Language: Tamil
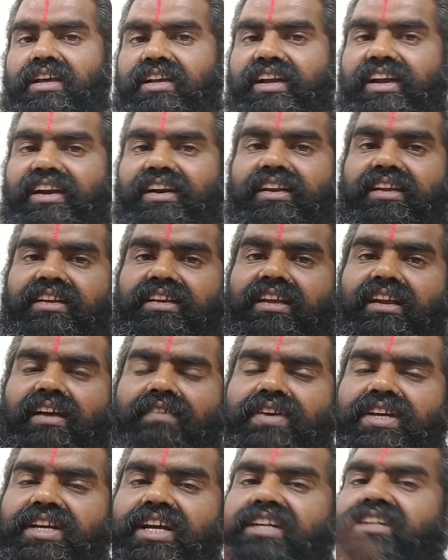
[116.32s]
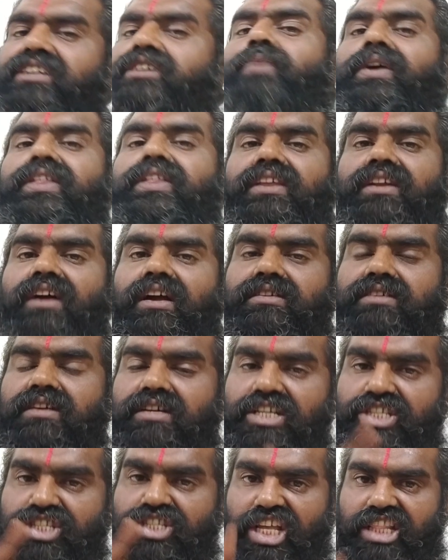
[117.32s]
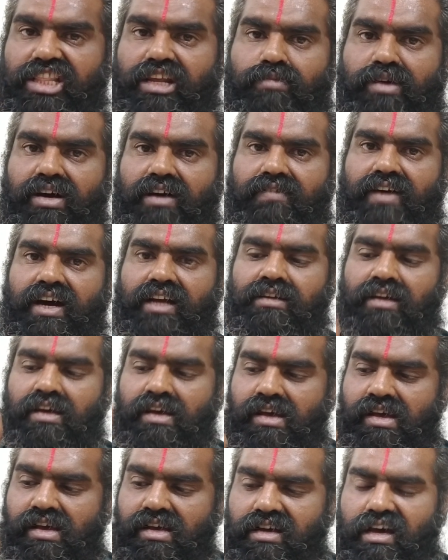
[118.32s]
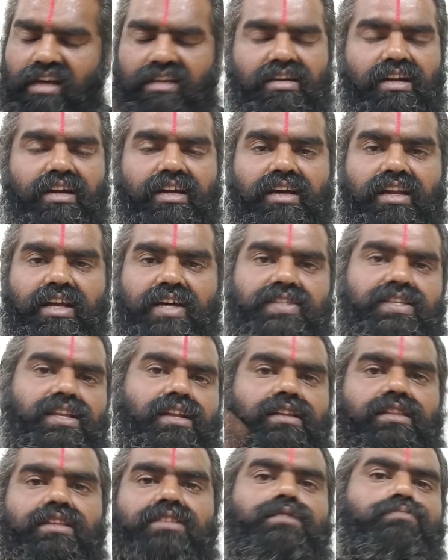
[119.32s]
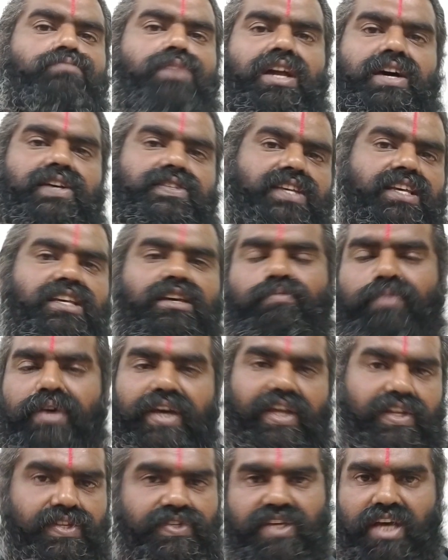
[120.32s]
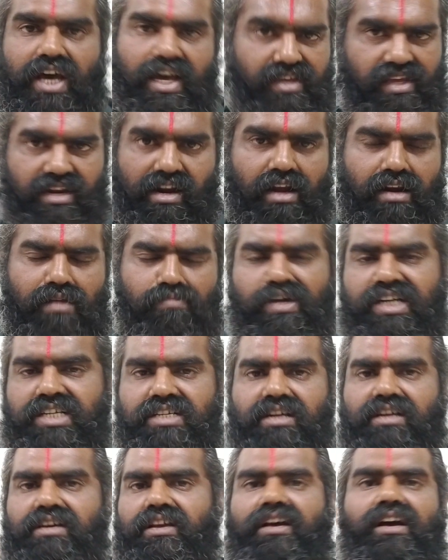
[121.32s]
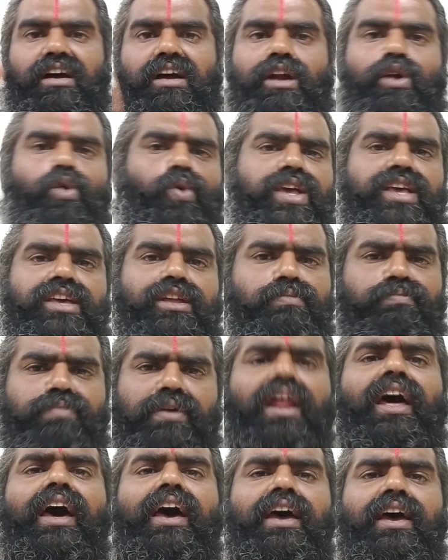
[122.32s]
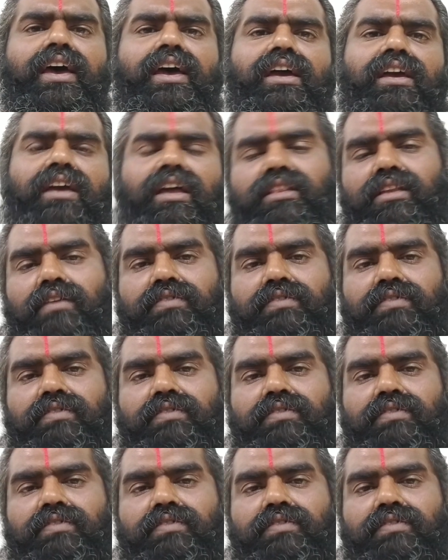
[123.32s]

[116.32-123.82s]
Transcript: இன்று இரவு எட்டு பதினான்குக்கு சந்திர பகவான் கர்க்கடக ராசியிலிருந்து சிம்ம ராசிக்கு பயிற்சி ஆகிறார் மற்ற கிரகங்களுடைய இருப்பில் எந்த